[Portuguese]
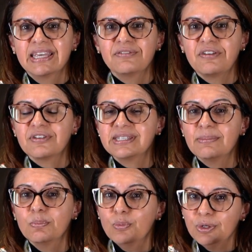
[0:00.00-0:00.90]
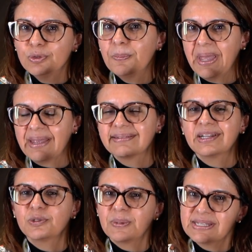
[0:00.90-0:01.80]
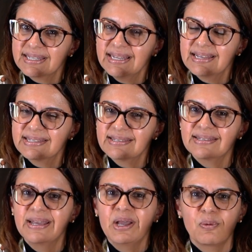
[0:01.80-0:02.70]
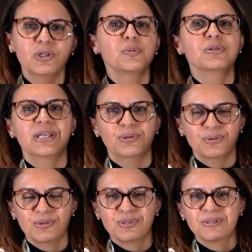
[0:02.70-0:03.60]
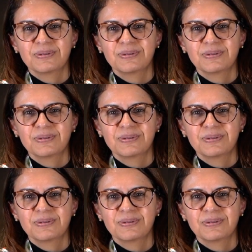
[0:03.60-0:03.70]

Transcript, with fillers: que vai fazer muito bem, tanto para as crianças quanto para os adultos.